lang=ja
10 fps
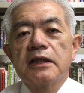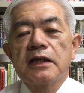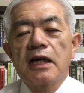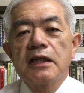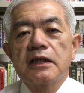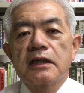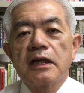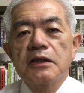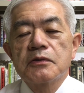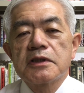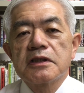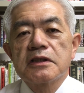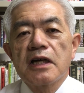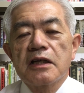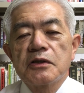第1回の
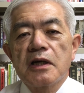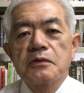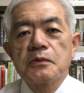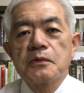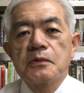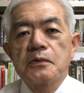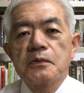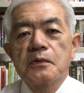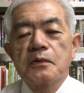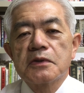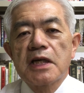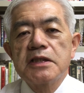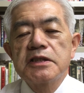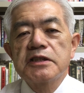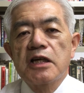あの第
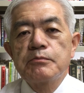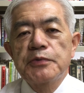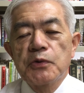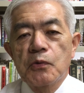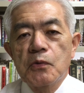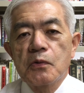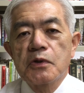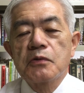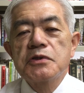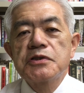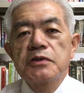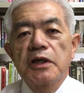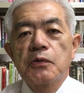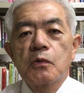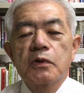一次発表を40
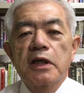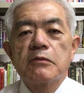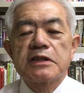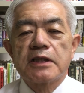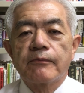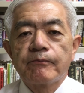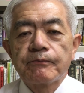人行いました。